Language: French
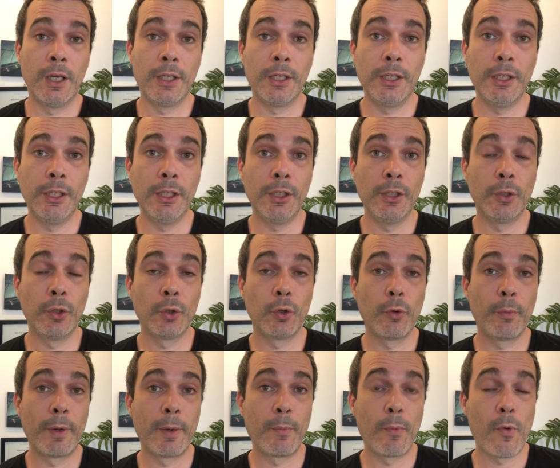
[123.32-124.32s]
Et euh,
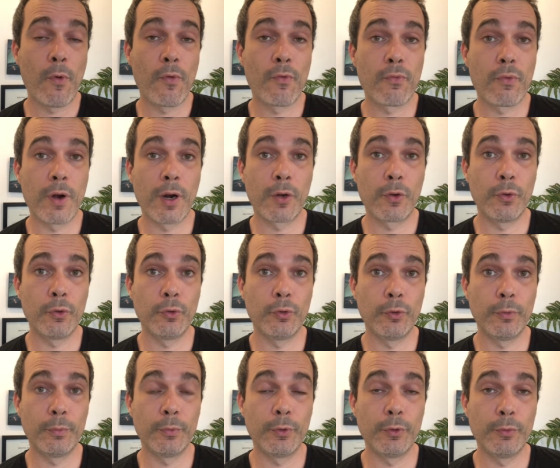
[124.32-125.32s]
globalement, on voit que le
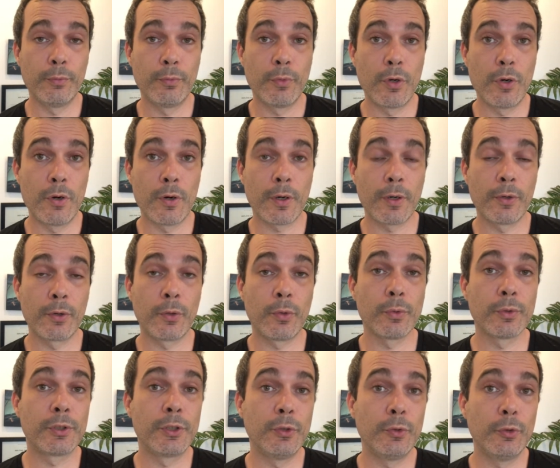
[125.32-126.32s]
nombre de morts
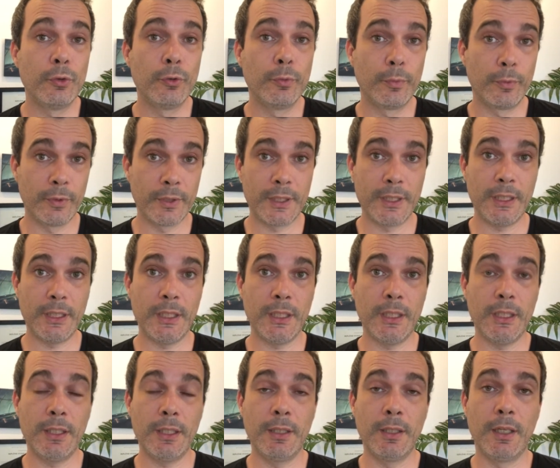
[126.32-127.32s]
continue de
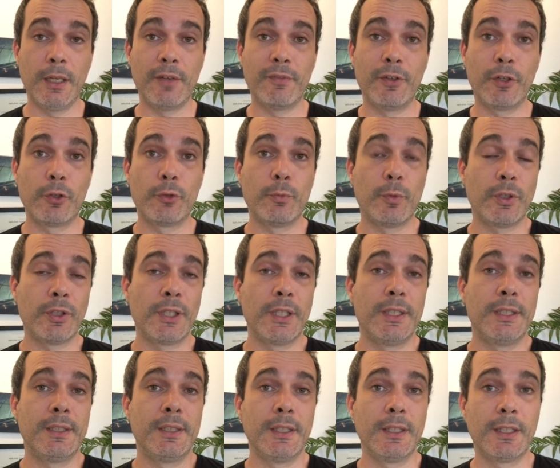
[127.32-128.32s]
monter, et avec une
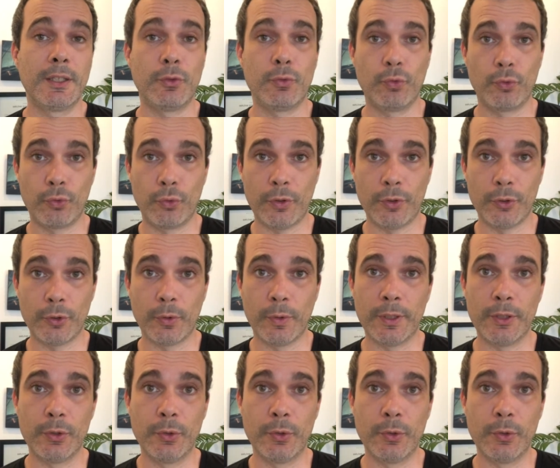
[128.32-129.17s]
mortalité qui est toujours entre les